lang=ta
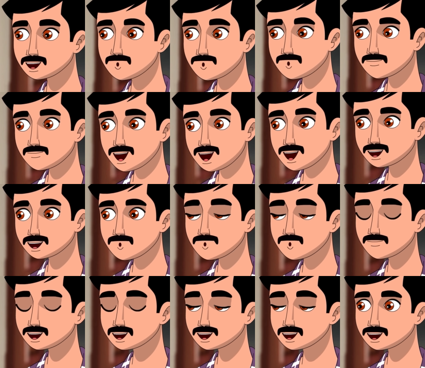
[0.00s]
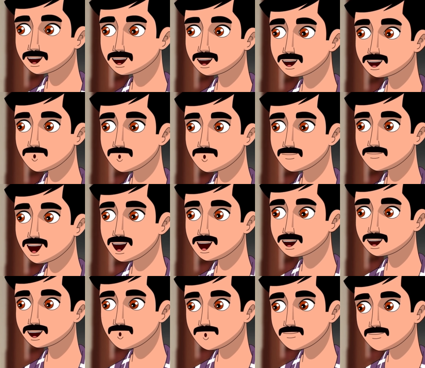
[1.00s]
சரி அனாமிகா நான்
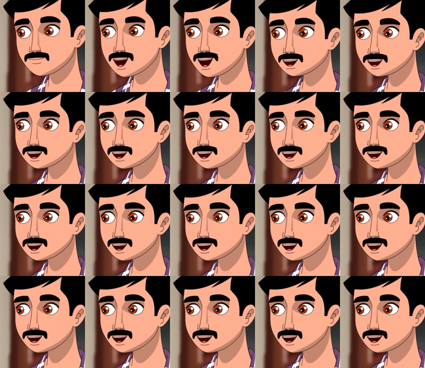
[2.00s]
வேலைக்கு போயிட்டு